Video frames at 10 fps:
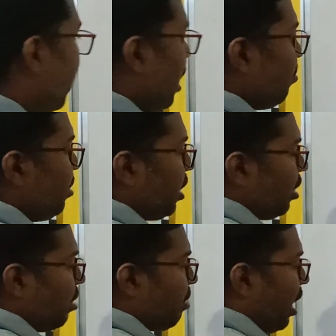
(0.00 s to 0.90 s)
यहाँ भी
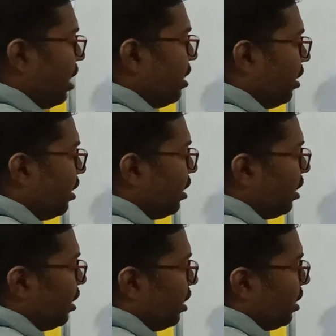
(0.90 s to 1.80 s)
अगर हम हाई
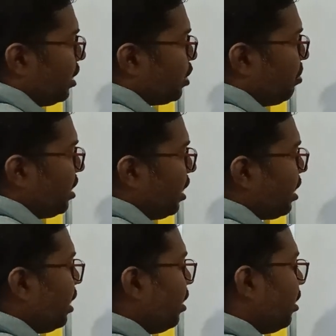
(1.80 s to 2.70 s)
स्पिन
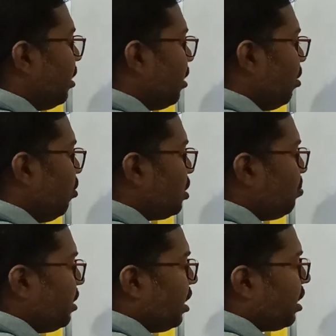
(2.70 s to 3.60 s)
देखें और लो
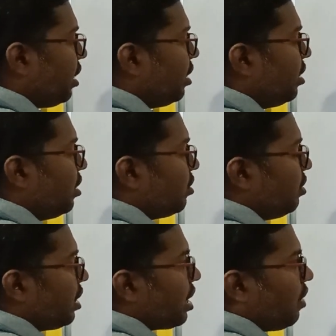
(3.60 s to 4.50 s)
स्पिन देखें
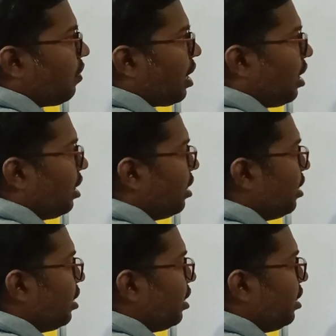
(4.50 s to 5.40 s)
तो ये क्या होगा
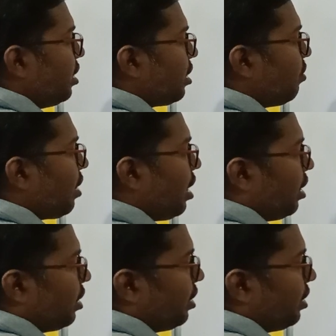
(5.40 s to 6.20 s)
इनर्ट होगा